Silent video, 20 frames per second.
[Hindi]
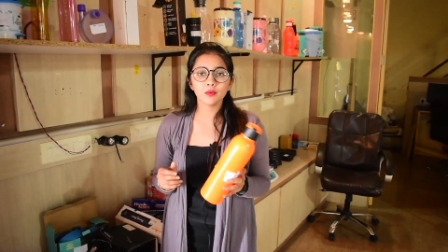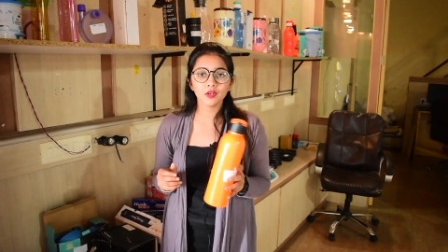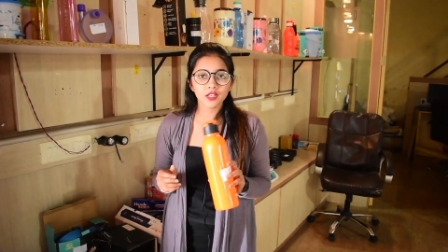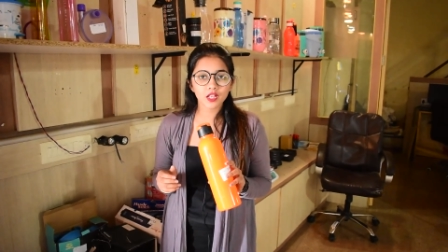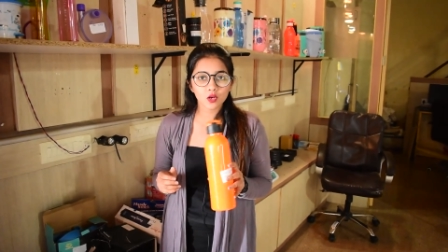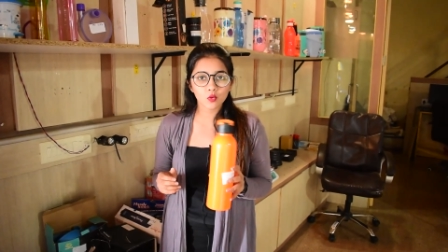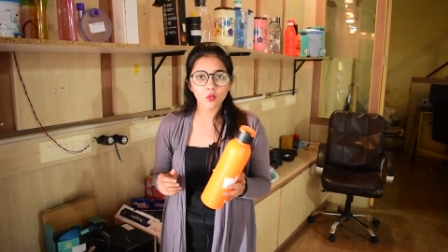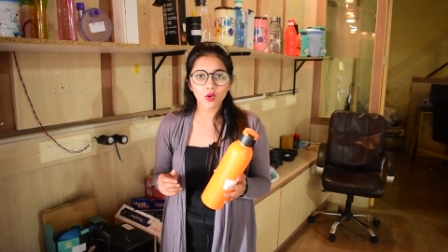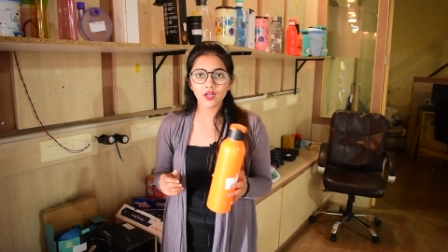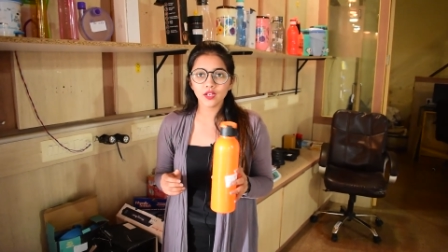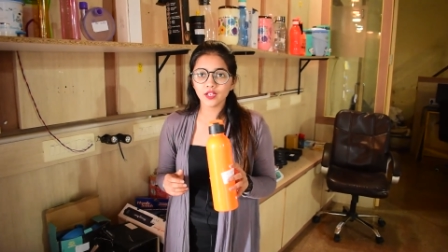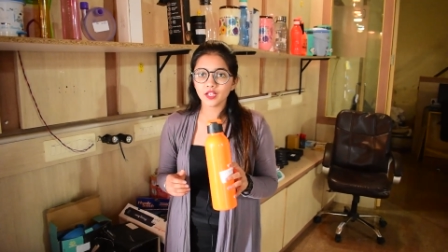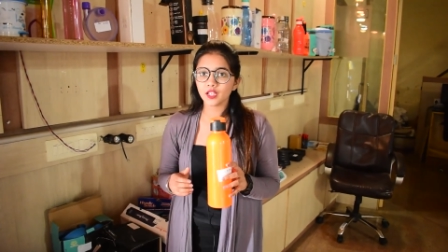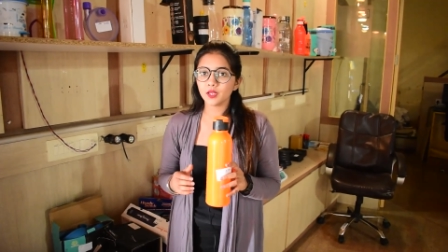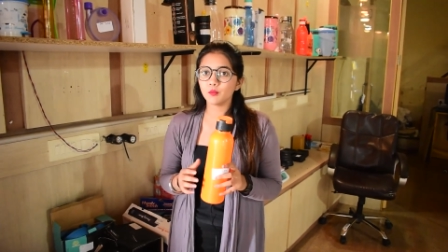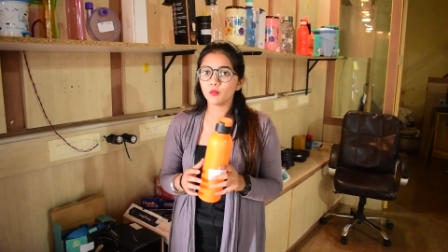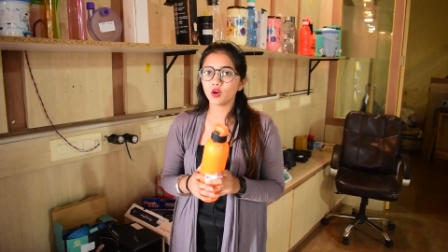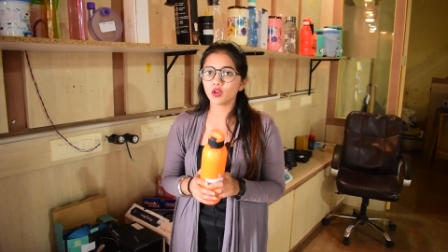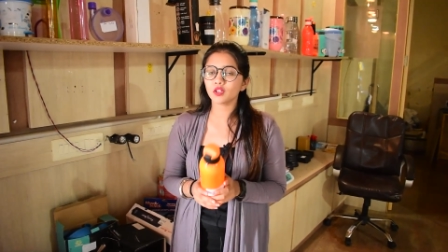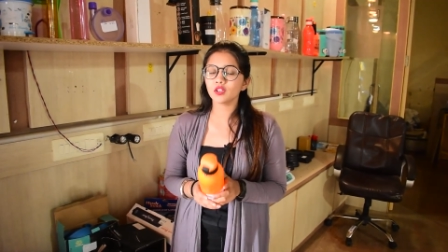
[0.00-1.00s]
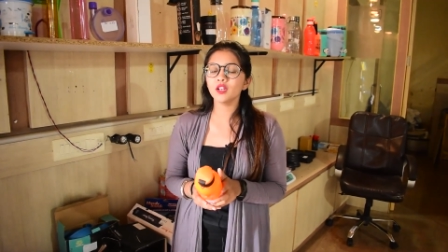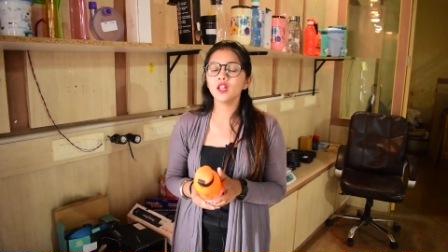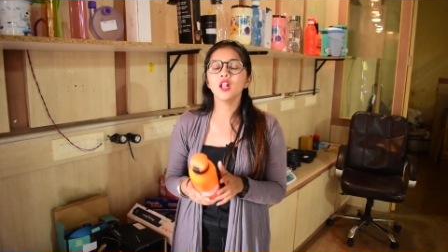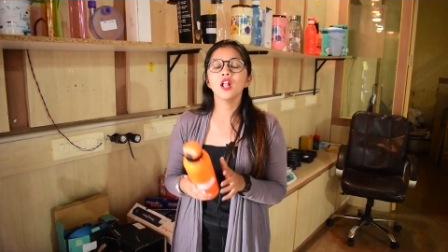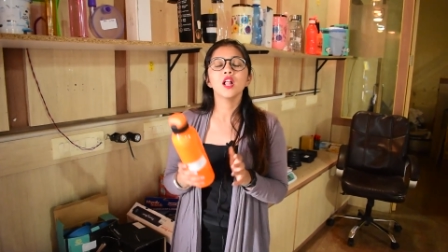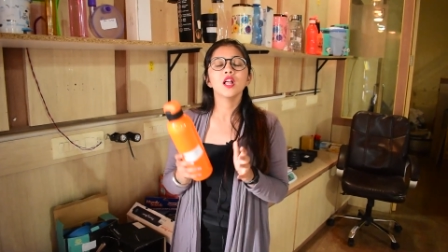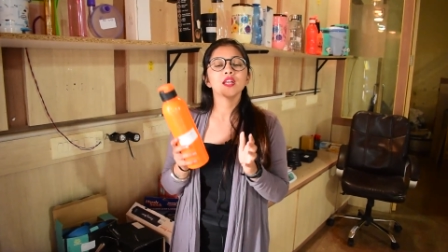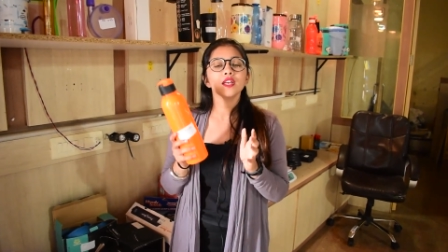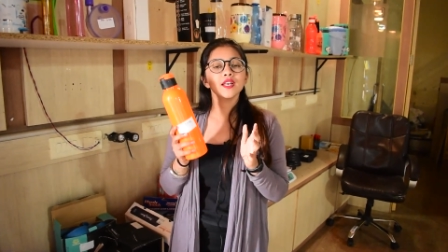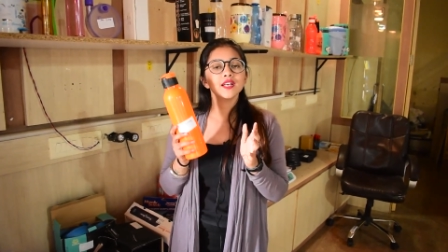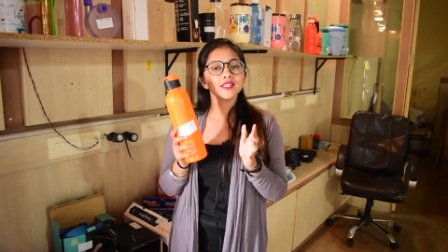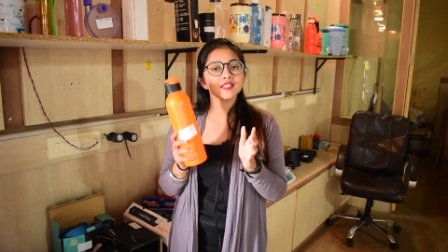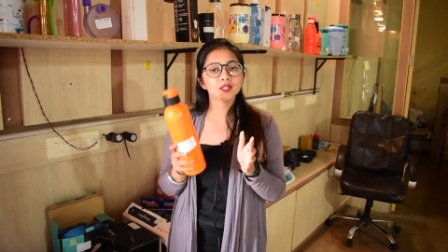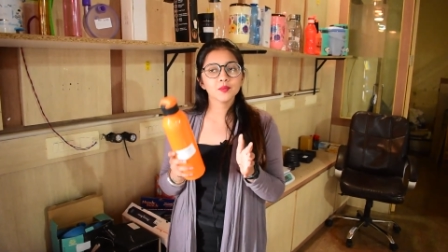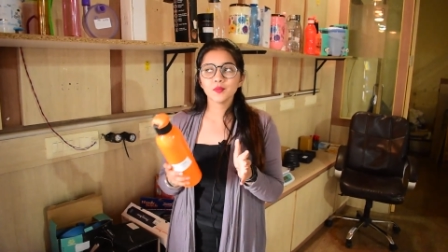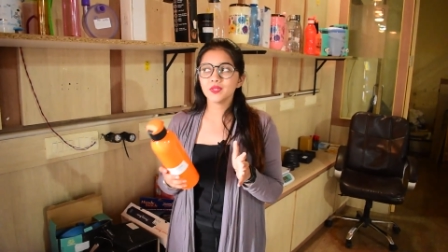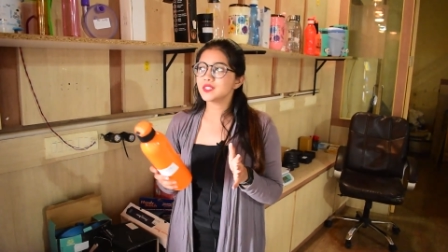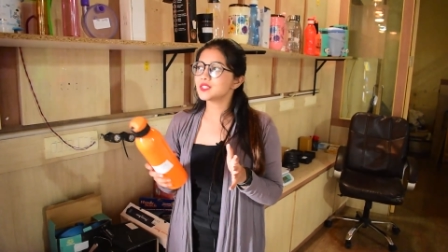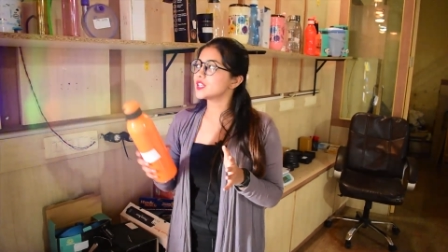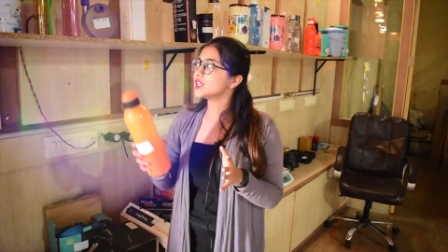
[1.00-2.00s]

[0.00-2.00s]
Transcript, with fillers: बढ़िया क्वालिटी की बॉटल यहाँ से मिल